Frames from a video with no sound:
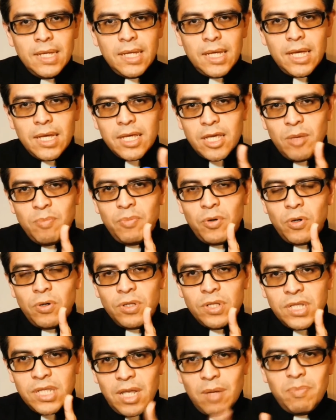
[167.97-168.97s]

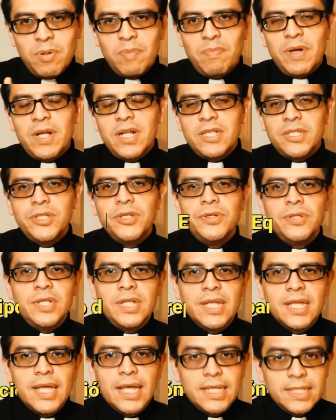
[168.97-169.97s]
Equipo de preparación
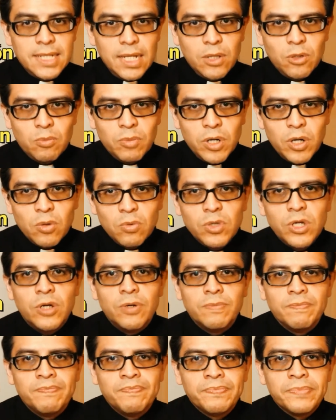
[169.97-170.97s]
es el número uno,
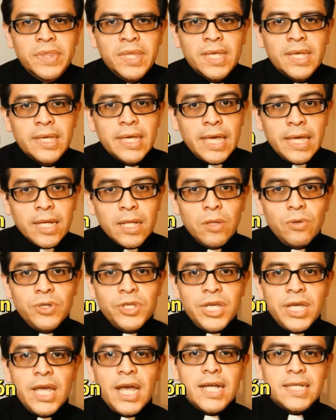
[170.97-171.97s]
que
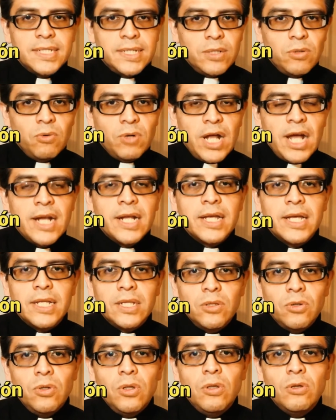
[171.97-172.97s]
incluye asegurar que
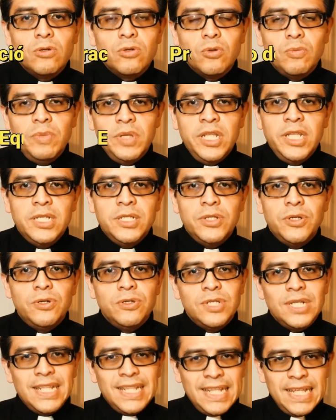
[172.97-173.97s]
todos los
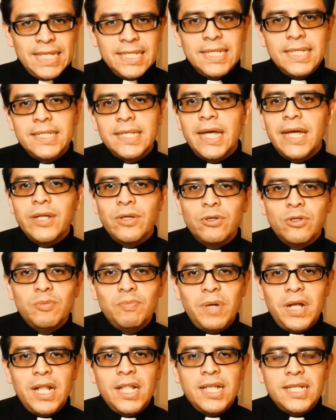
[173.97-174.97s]
suministros necesarios
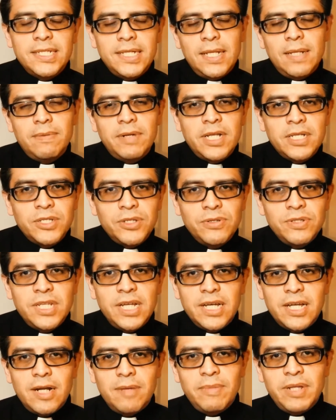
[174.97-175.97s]
para la celebración
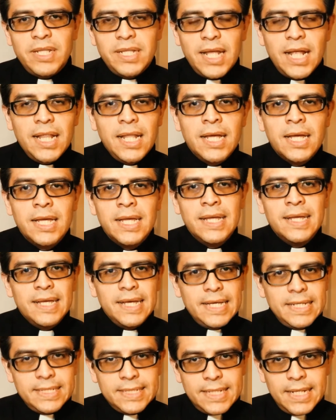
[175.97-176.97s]
sacramental
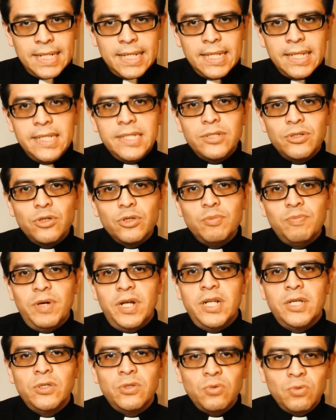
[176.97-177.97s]
estén listos
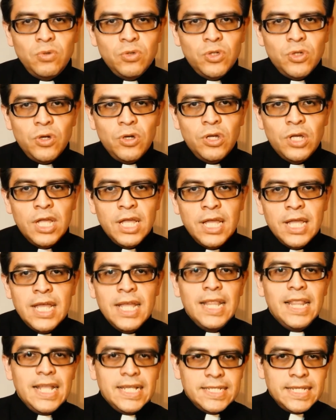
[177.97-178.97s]
para su uso,
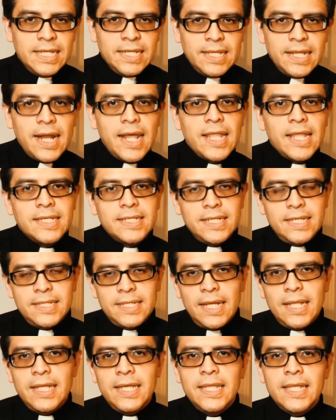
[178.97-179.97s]
las entradas y
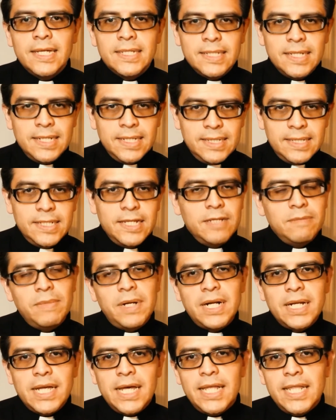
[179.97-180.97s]
salidas estén
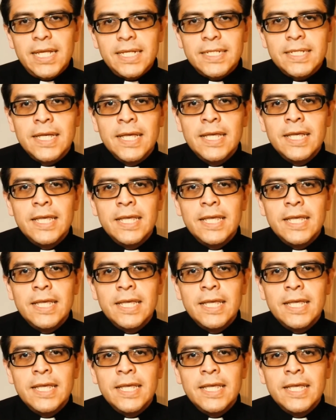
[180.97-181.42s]
marcadas,